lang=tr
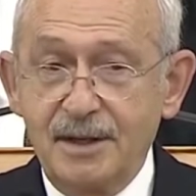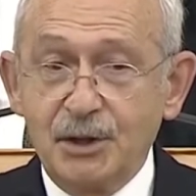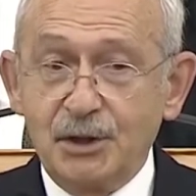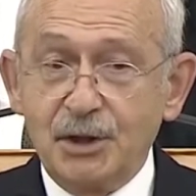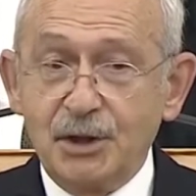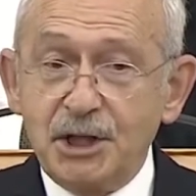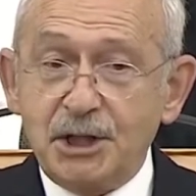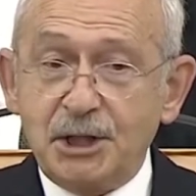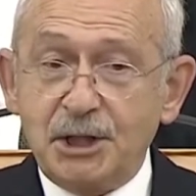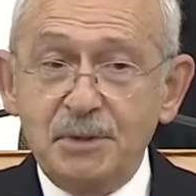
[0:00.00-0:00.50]

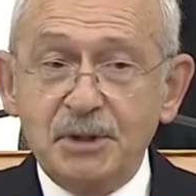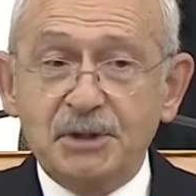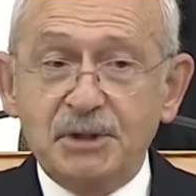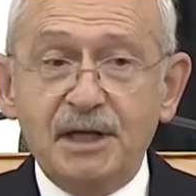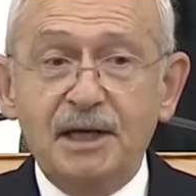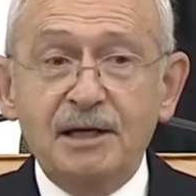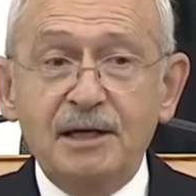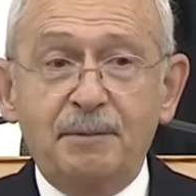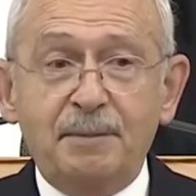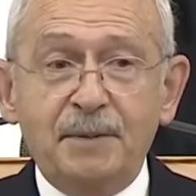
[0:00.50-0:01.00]

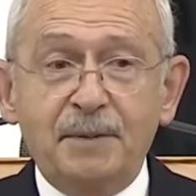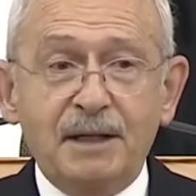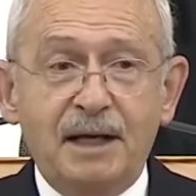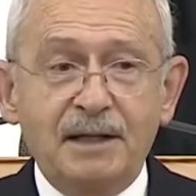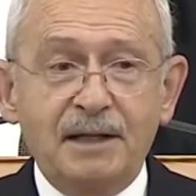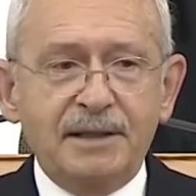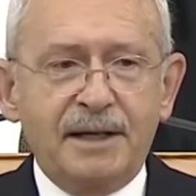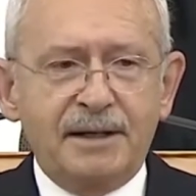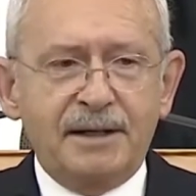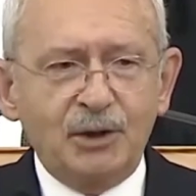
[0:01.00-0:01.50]
geçmişte
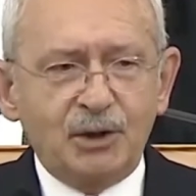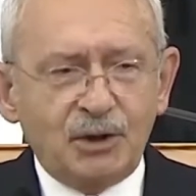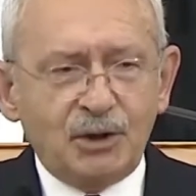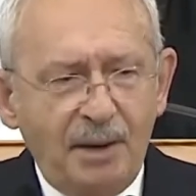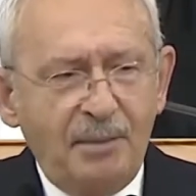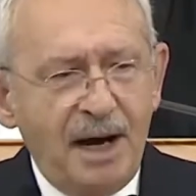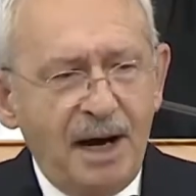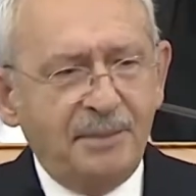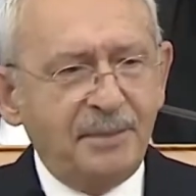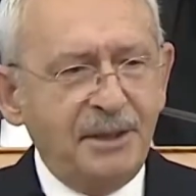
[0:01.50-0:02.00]
yapılanların
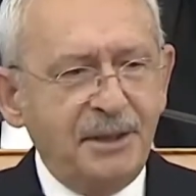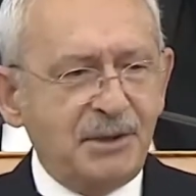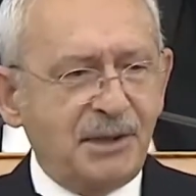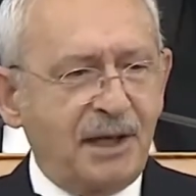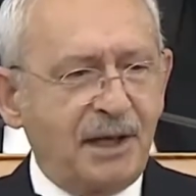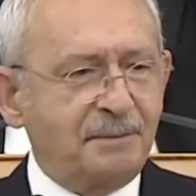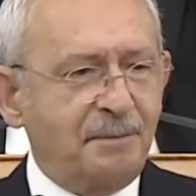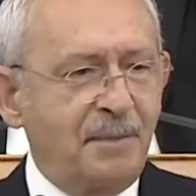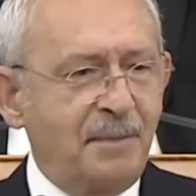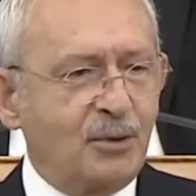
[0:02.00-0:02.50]
tamamını
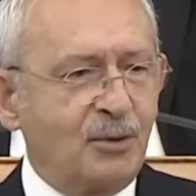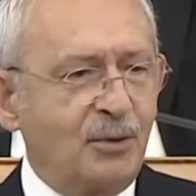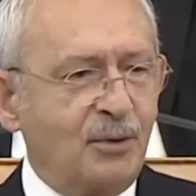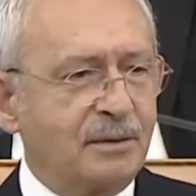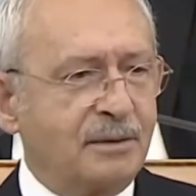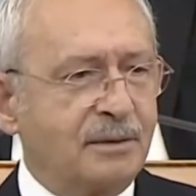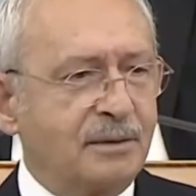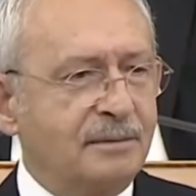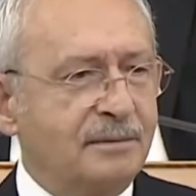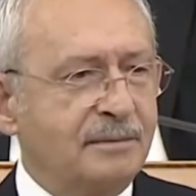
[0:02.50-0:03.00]
satmak
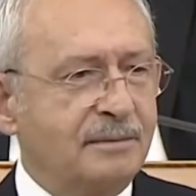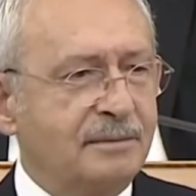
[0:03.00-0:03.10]
oldu.